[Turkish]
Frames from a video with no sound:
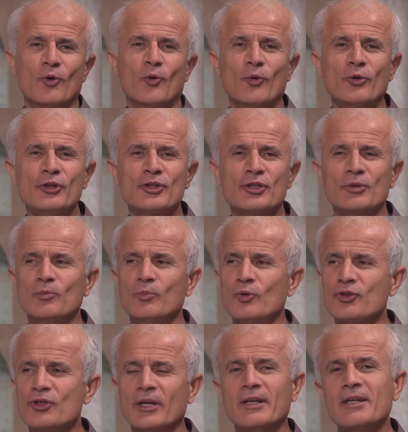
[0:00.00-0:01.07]
Onun için
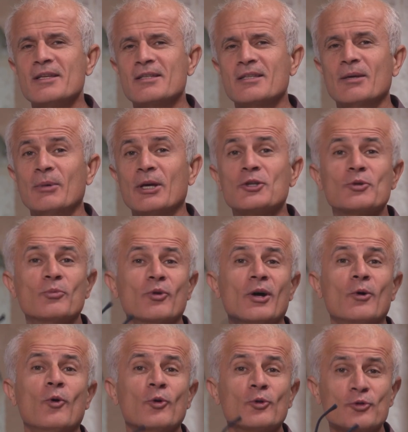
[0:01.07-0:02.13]
bu canı istemek için
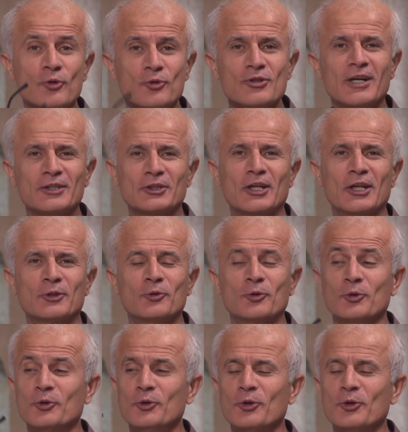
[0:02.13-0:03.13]
buna o sözü hatırlatıyor.